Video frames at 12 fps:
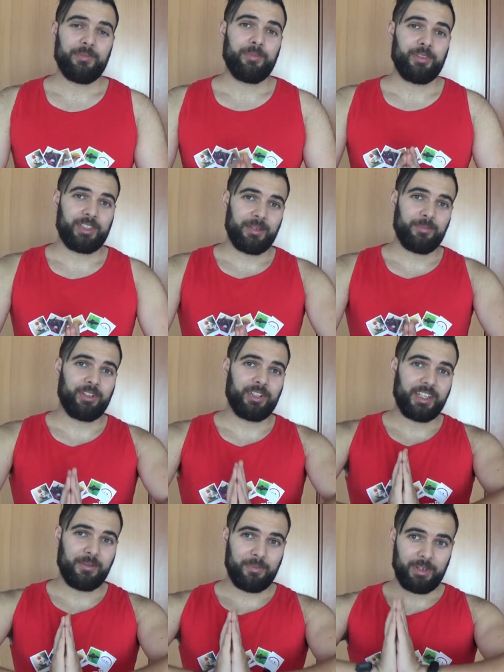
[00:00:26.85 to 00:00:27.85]
¿Por qué? Porque
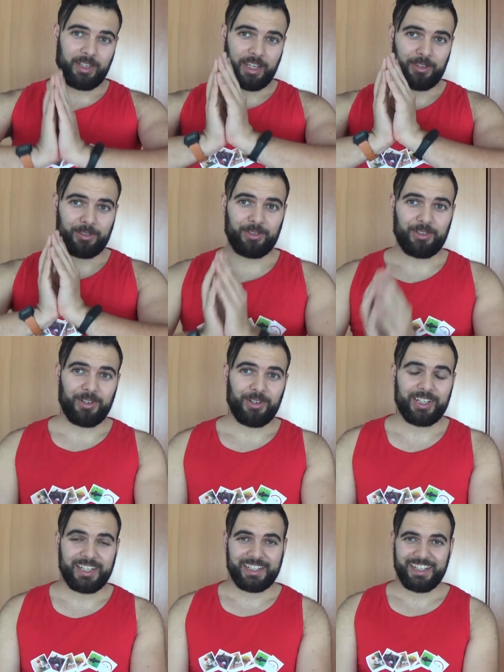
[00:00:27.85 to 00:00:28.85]
está emparejado con Oli,